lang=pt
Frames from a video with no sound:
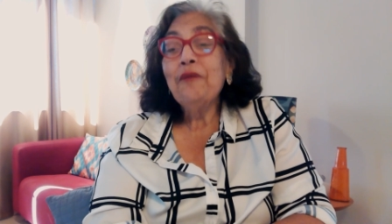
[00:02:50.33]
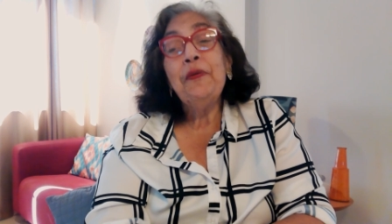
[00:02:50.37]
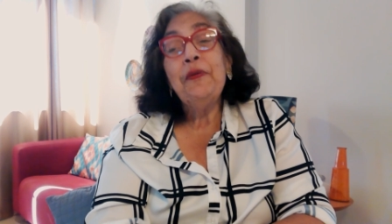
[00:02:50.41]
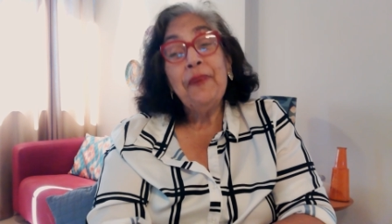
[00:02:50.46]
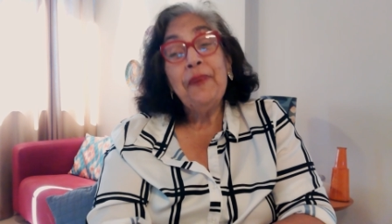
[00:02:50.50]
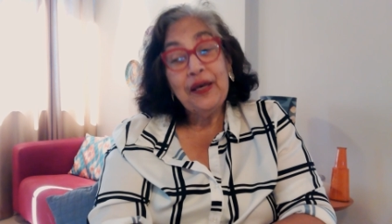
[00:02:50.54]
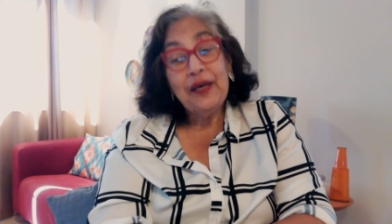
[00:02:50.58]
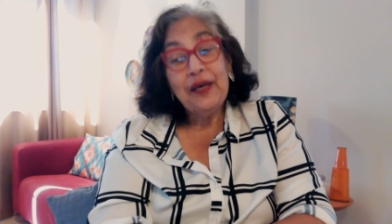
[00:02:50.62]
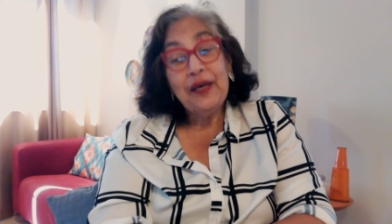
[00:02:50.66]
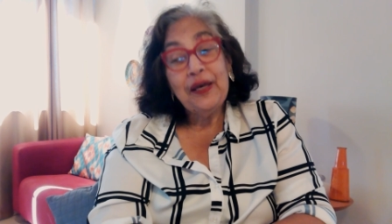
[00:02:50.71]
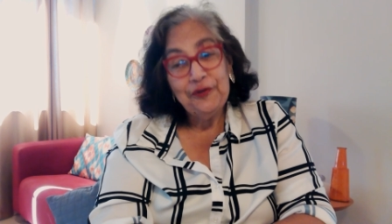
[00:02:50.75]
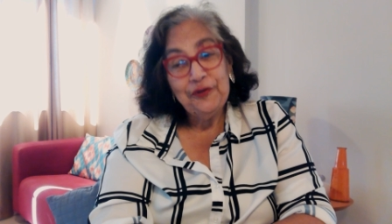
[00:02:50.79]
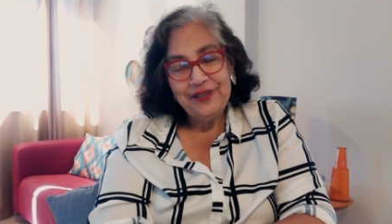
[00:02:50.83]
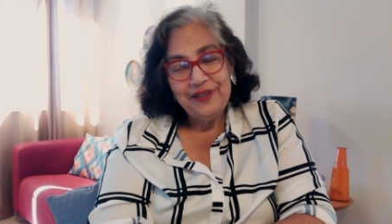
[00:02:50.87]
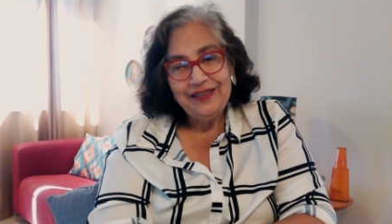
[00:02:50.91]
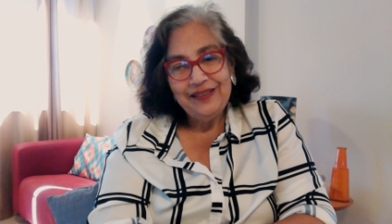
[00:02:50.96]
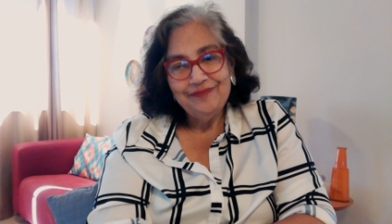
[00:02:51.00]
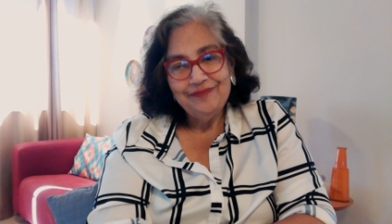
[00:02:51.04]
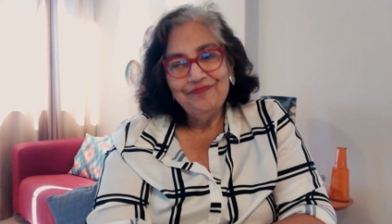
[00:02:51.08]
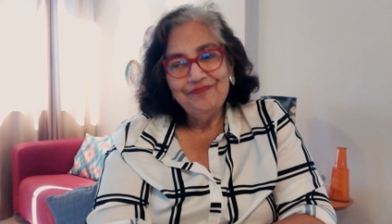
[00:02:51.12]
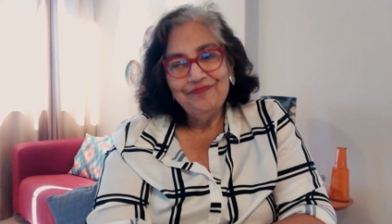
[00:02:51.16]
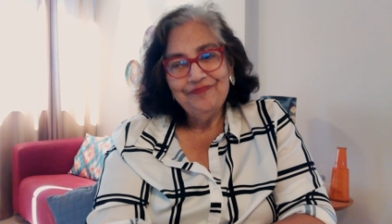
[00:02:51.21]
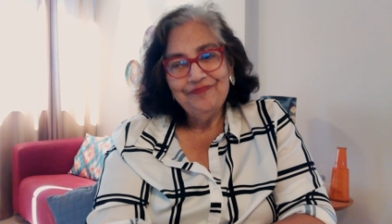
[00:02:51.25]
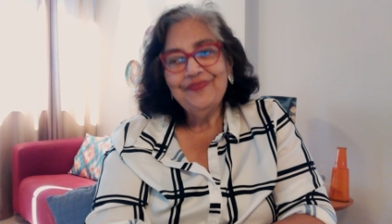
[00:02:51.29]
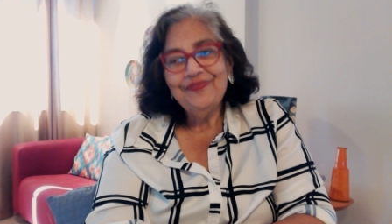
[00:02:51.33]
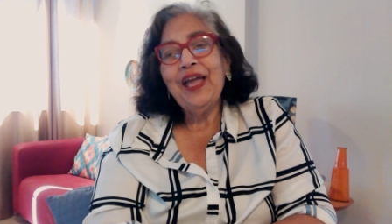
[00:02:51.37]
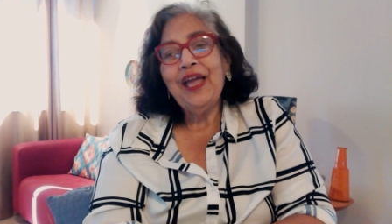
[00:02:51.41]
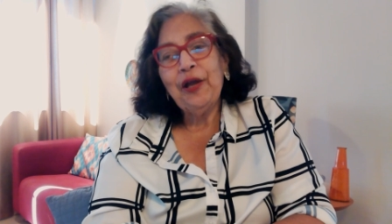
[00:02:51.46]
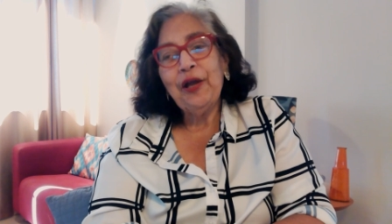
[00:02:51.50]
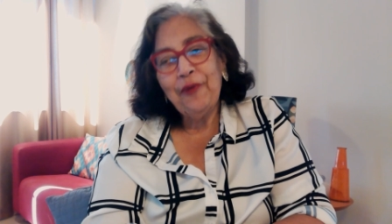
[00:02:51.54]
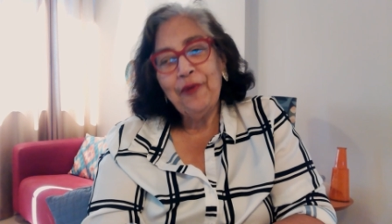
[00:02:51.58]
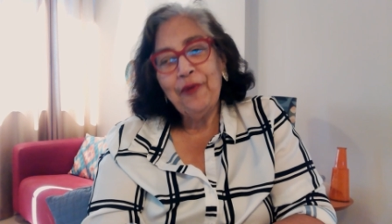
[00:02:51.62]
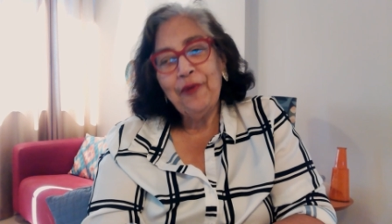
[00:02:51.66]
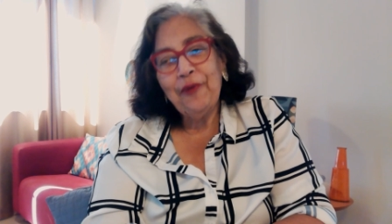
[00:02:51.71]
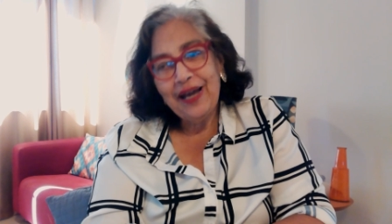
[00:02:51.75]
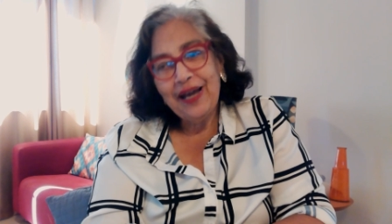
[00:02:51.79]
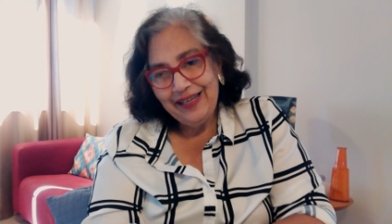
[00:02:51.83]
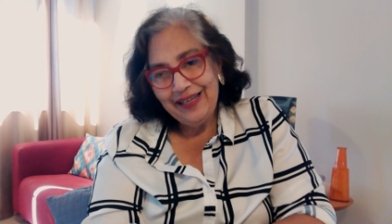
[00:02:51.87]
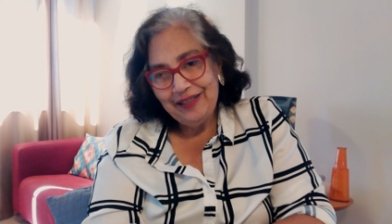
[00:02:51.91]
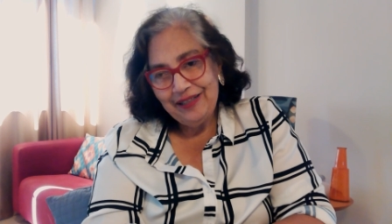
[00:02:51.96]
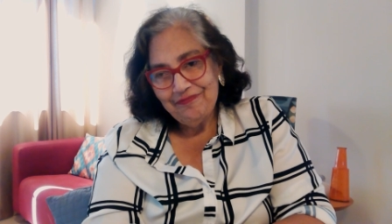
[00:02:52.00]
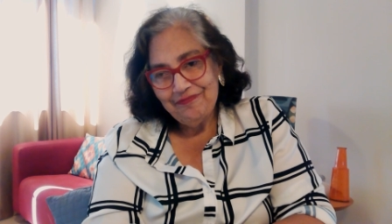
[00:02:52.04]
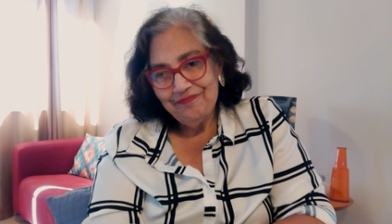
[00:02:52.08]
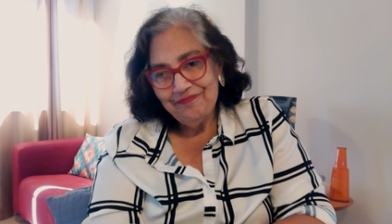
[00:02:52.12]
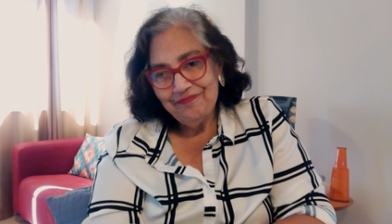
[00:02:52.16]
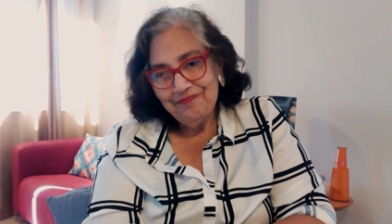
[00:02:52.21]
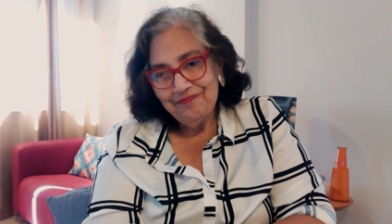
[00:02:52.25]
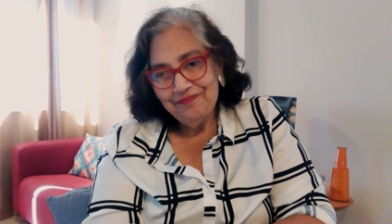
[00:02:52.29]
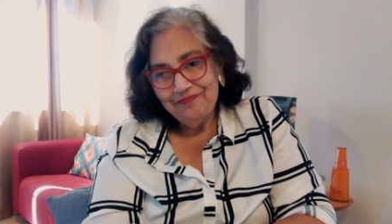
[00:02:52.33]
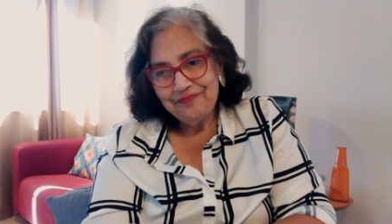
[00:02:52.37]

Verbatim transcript: me perdoe, eu errei.